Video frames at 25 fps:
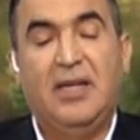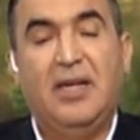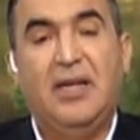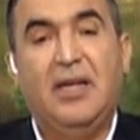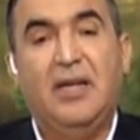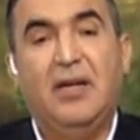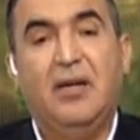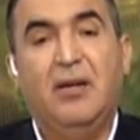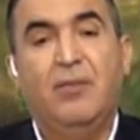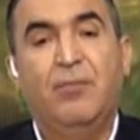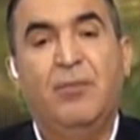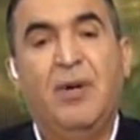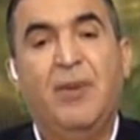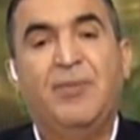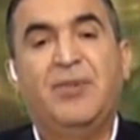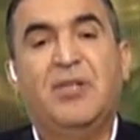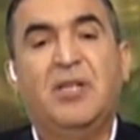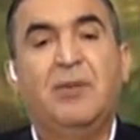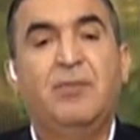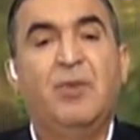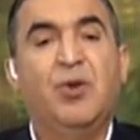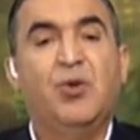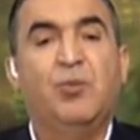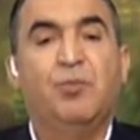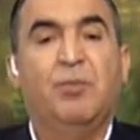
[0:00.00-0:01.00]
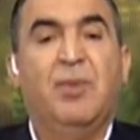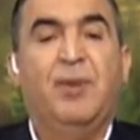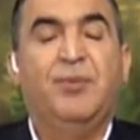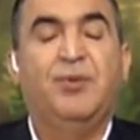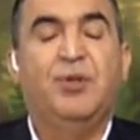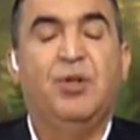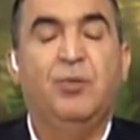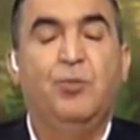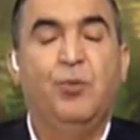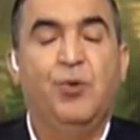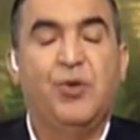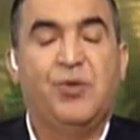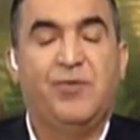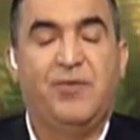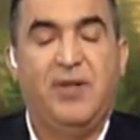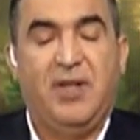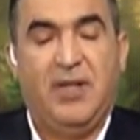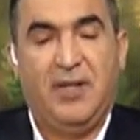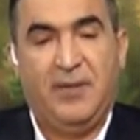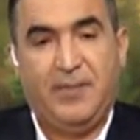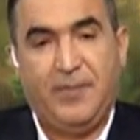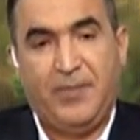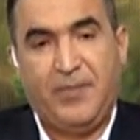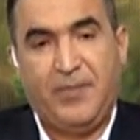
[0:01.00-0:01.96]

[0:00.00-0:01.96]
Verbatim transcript: آه، ما بتنموش فيها